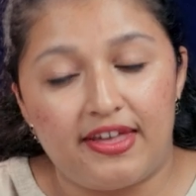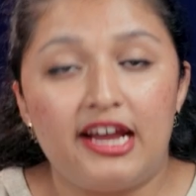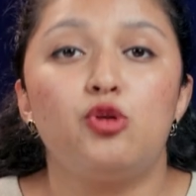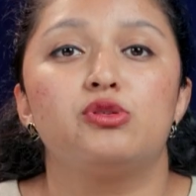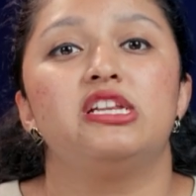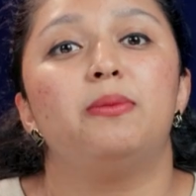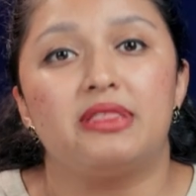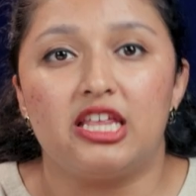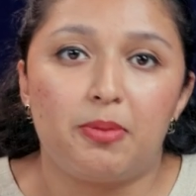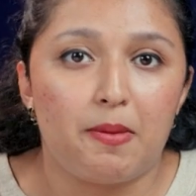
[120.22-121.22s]
அதே நோட்ஸ்
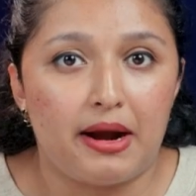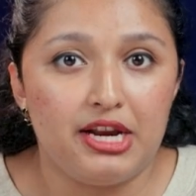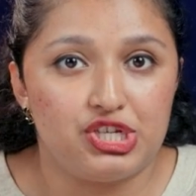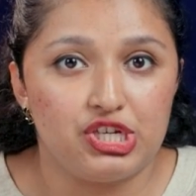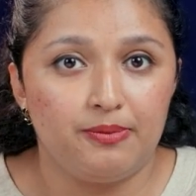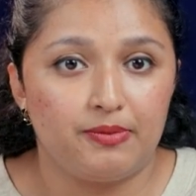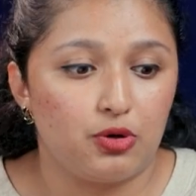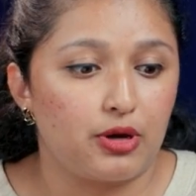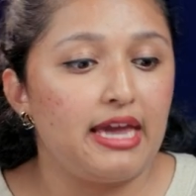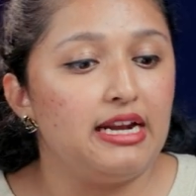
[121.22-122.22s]
நம்ம திருப்பி படித்து
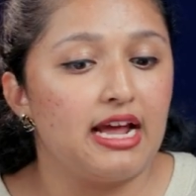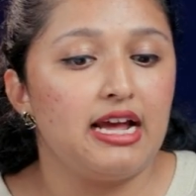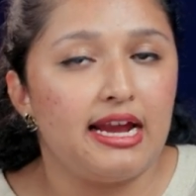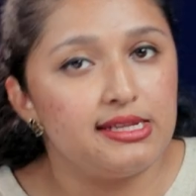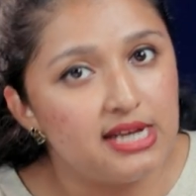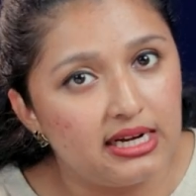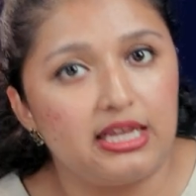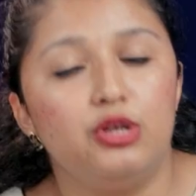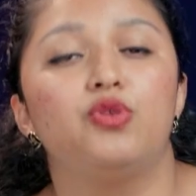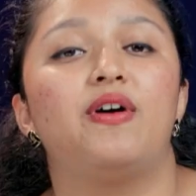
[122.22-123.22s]
ஓகே இல்லைனா
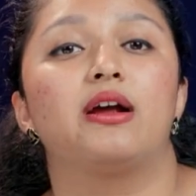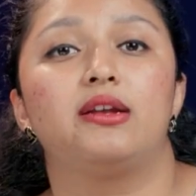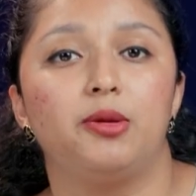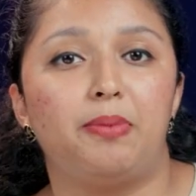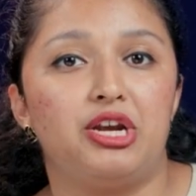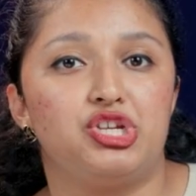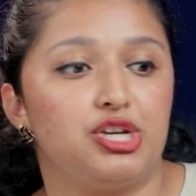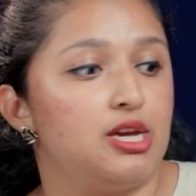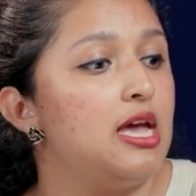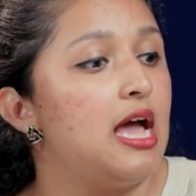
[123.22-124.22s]
என்சிஆர்டி e இன்னொரு வாட்டி
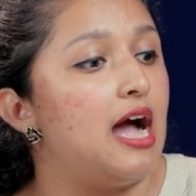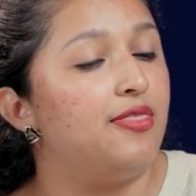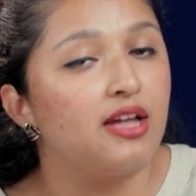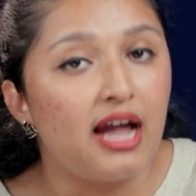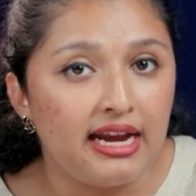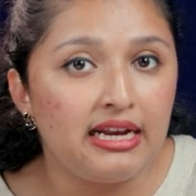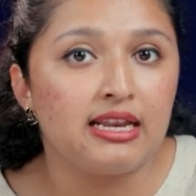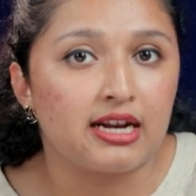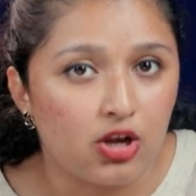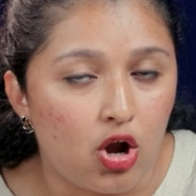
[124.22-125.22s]
படித்து அந்த
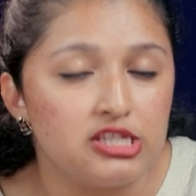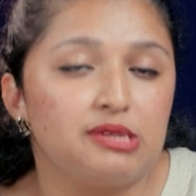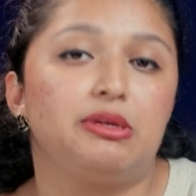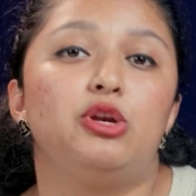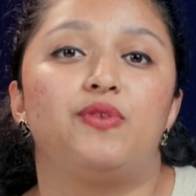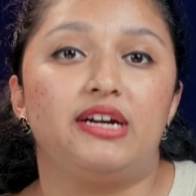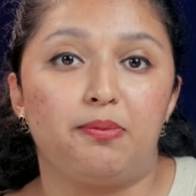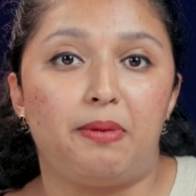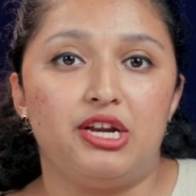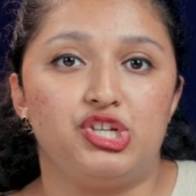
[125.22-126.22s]
கைடில் இருக்கிற கான்செப்ட் இன்னொரு
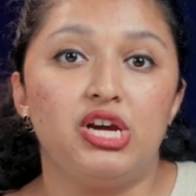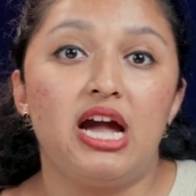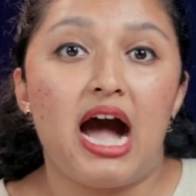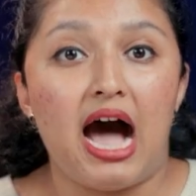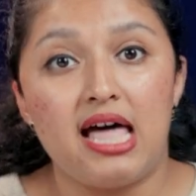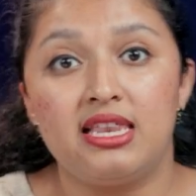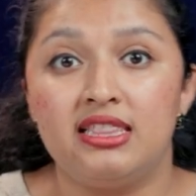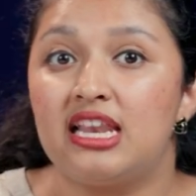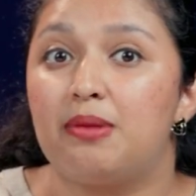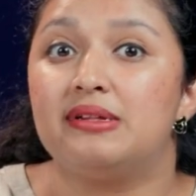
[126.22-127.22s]
வாட்டி படித்து
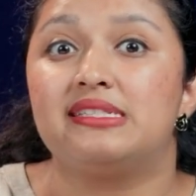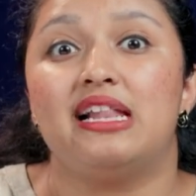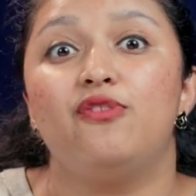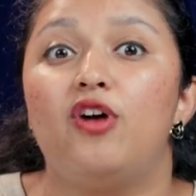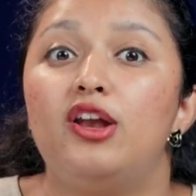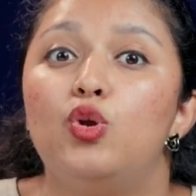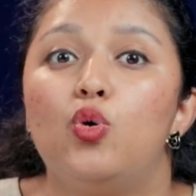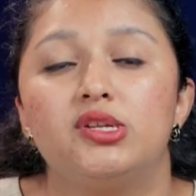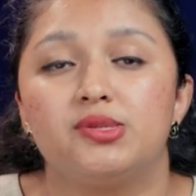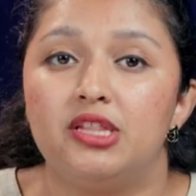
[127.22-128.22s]
அதுலேருந்து நம்ம செல்ஃபாக
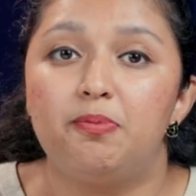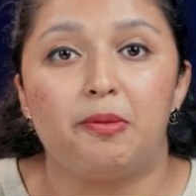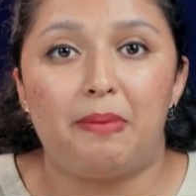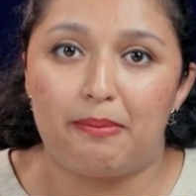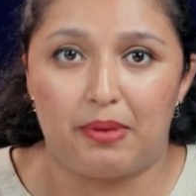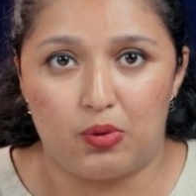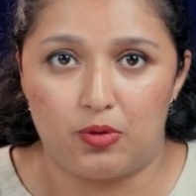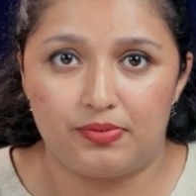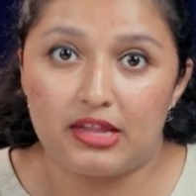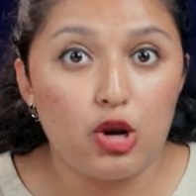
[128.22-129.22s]
நோட்ஸ் வந்து ப்ரிப்பேர்
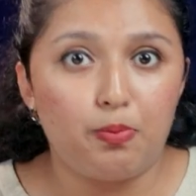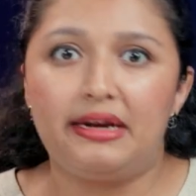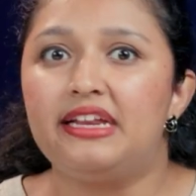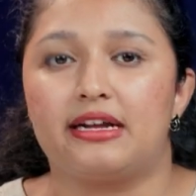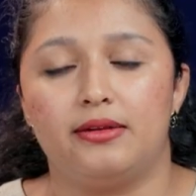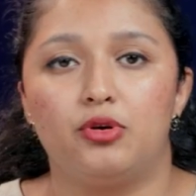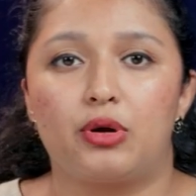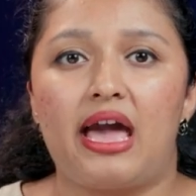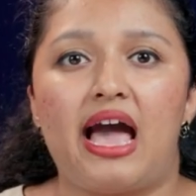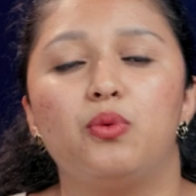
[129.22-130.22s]
பண்ணுவோம் நானும் பண்ணியிருக்கேன்
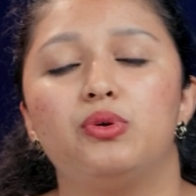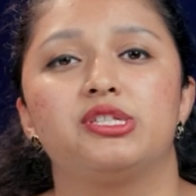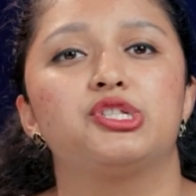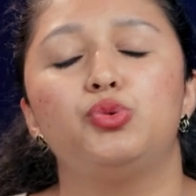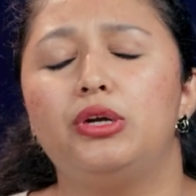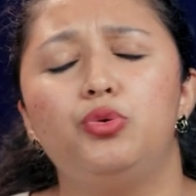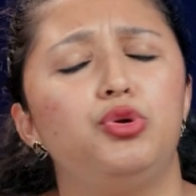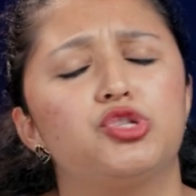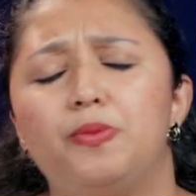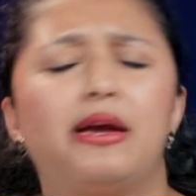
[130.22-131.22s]
ஓகே ஐ வாஸ் அ ஸ்டூடெண்ட் ஹூ
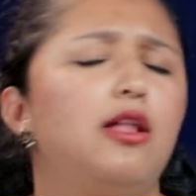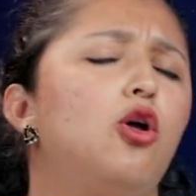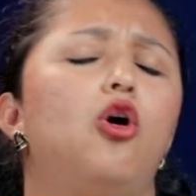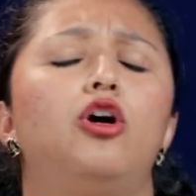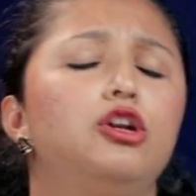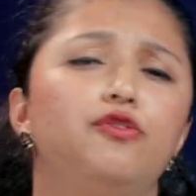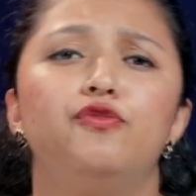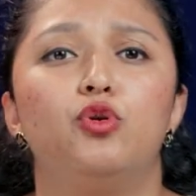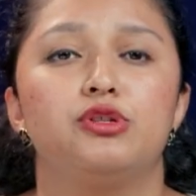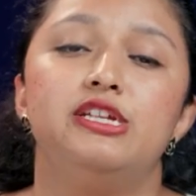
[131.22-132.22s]
யூஸ் டு மேக் அ லாட் ஆஃப்
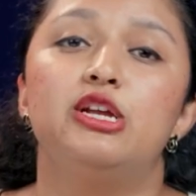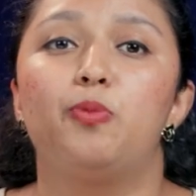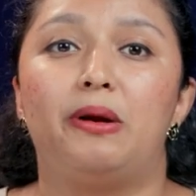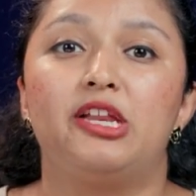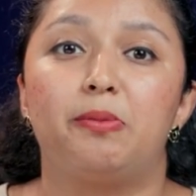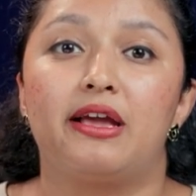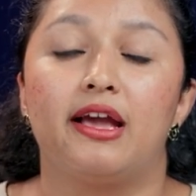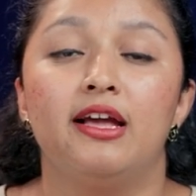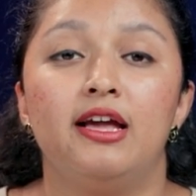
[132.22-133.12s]
நோட்ஸ் நீங்களும் பண்ணியிருப்பீங்க